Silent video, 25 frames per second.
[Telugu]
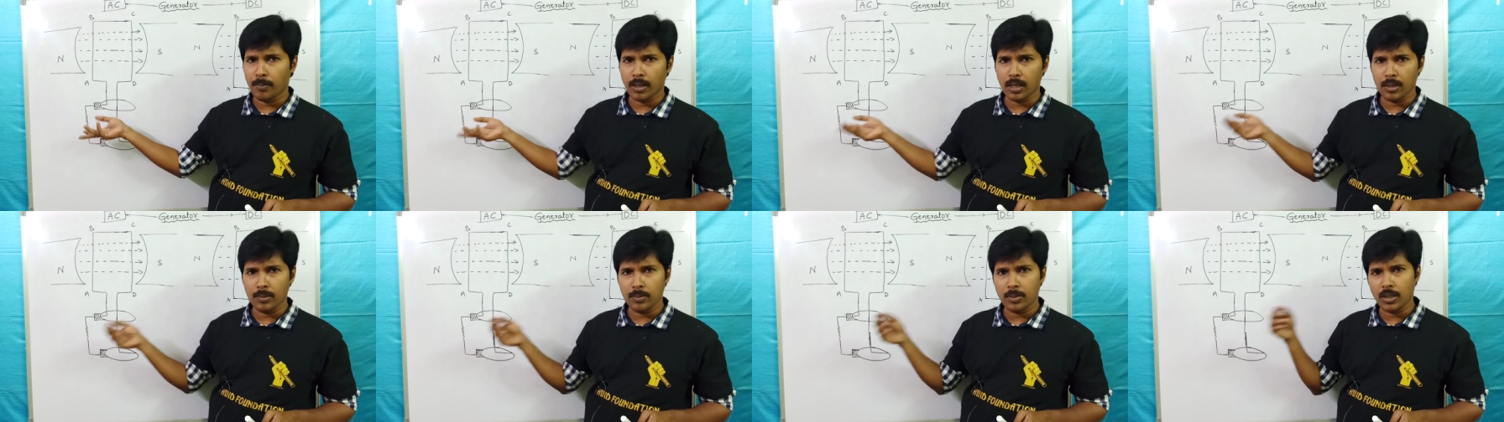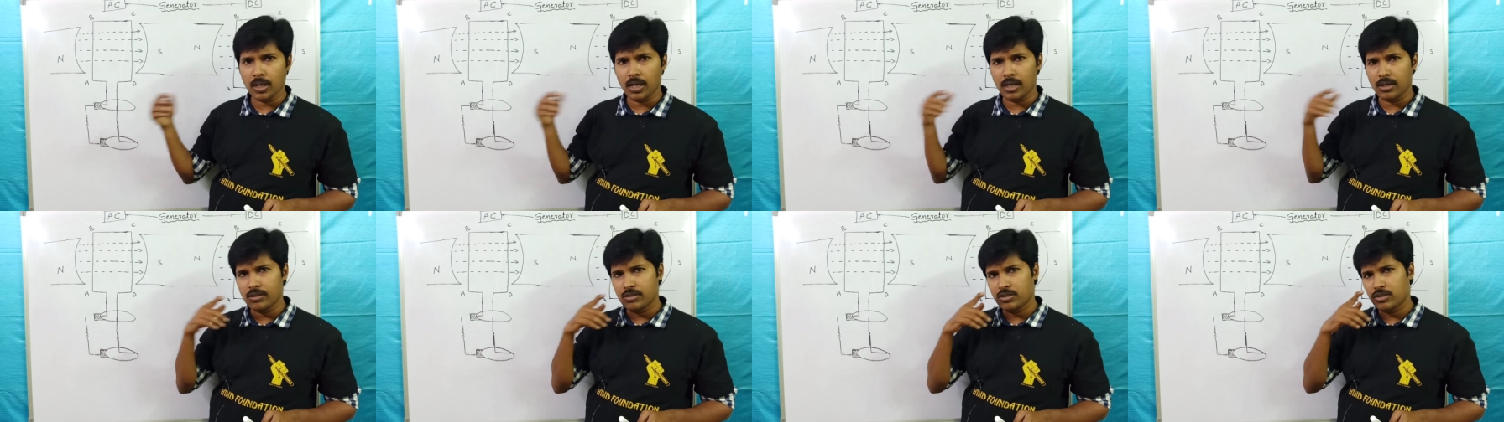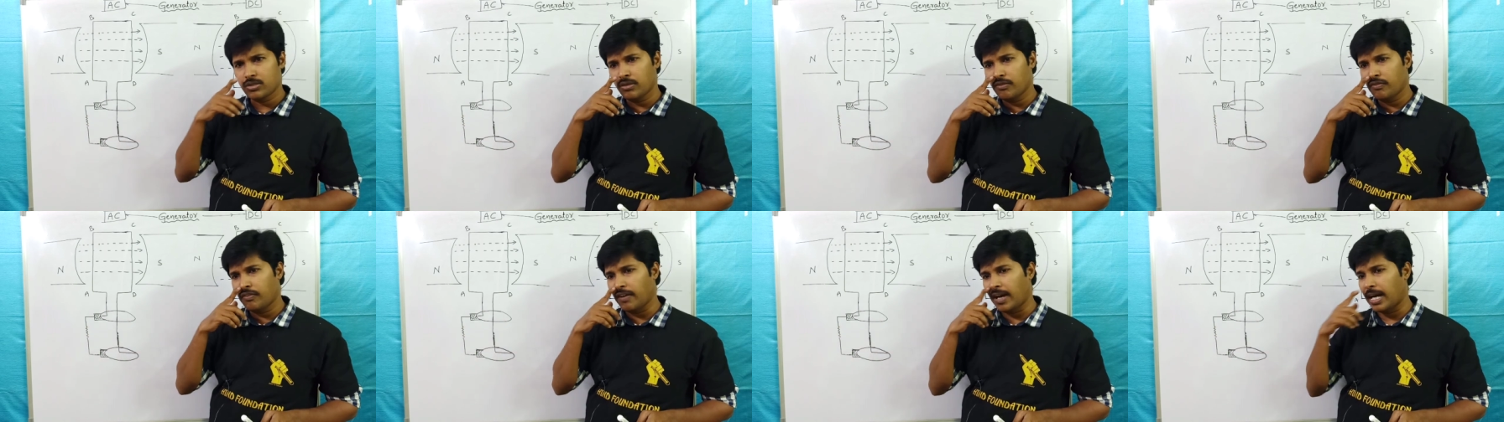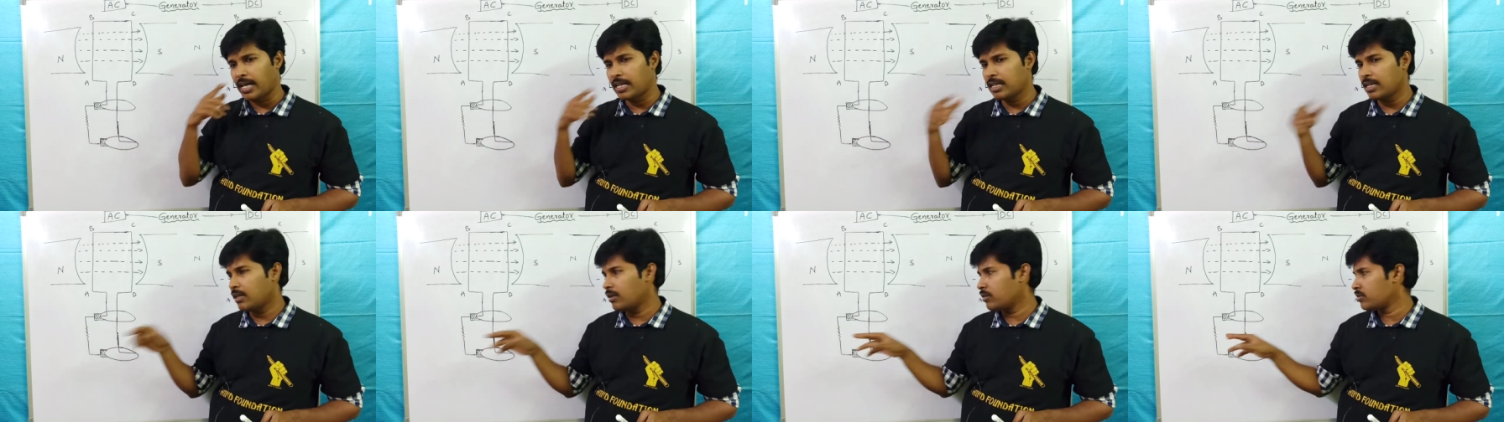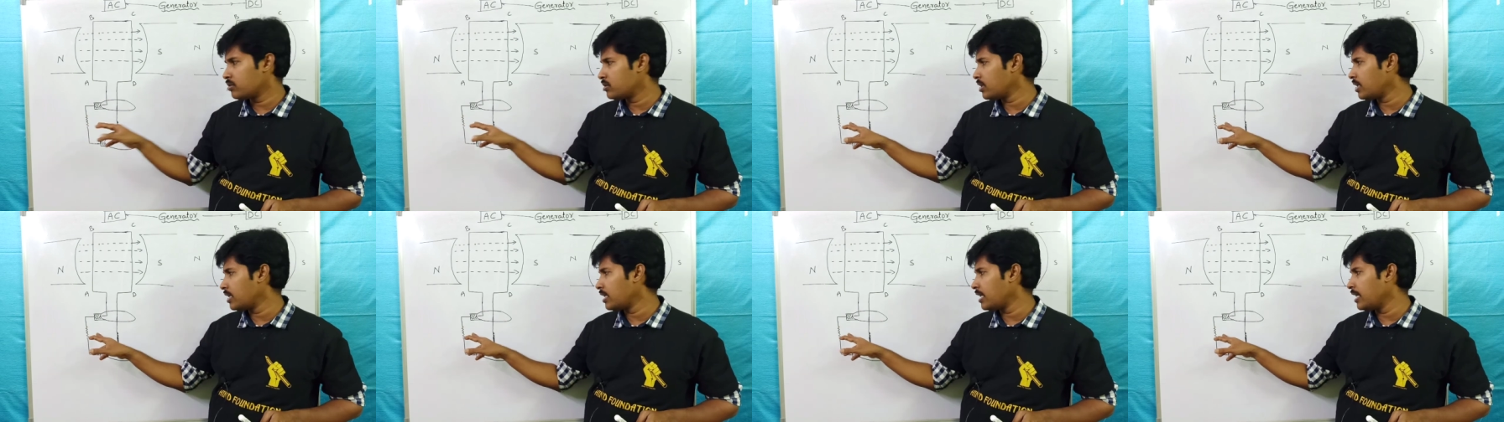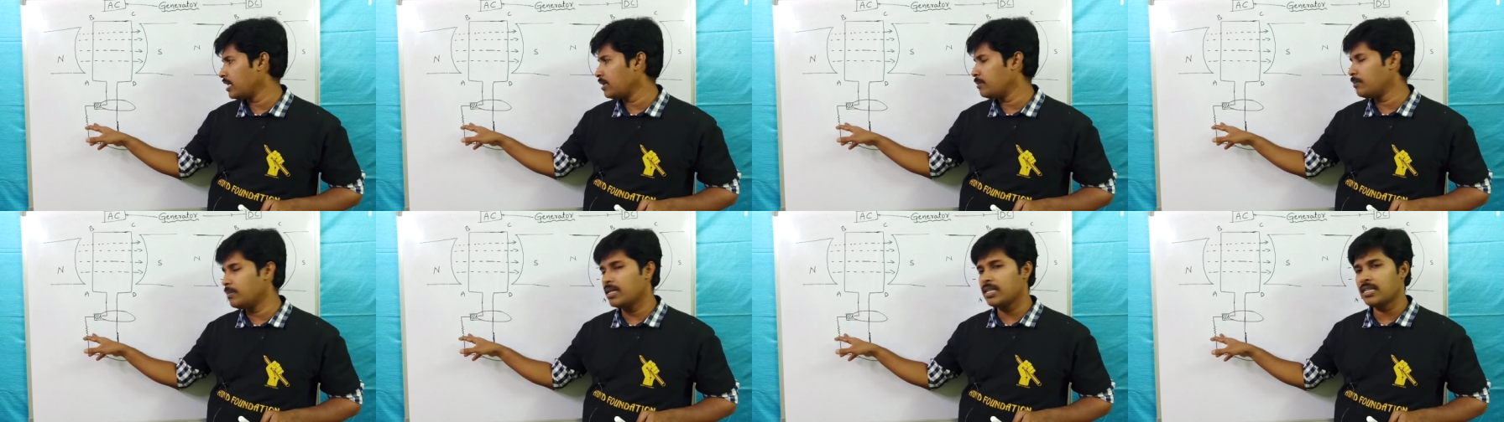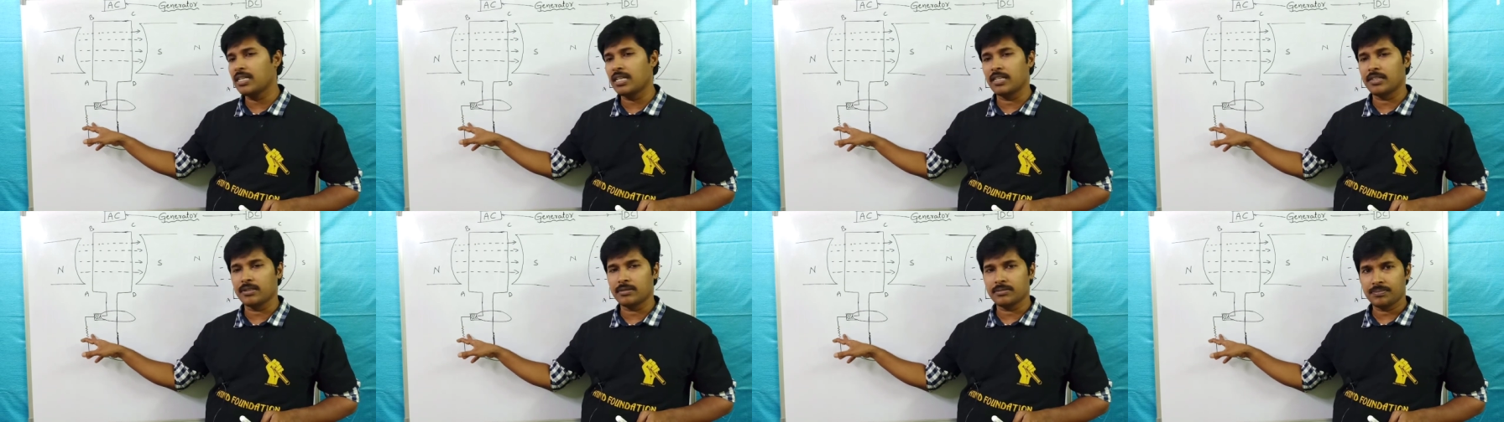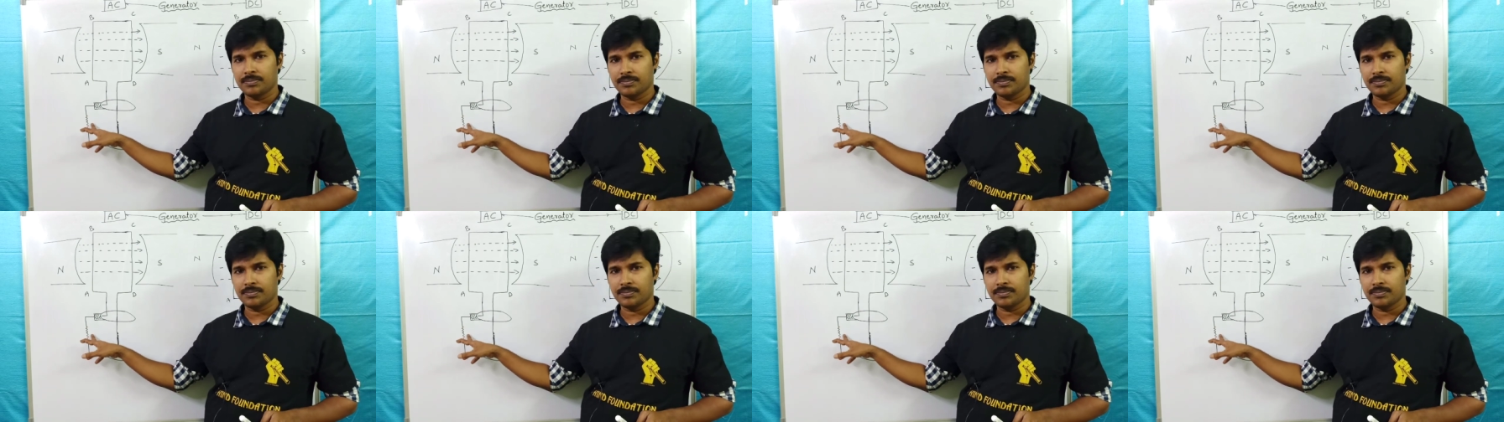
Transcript: బల్బు కావచ్చు ఫ్యాన్ కావచ్చు ఇక్కడ ఏం పెడితే అది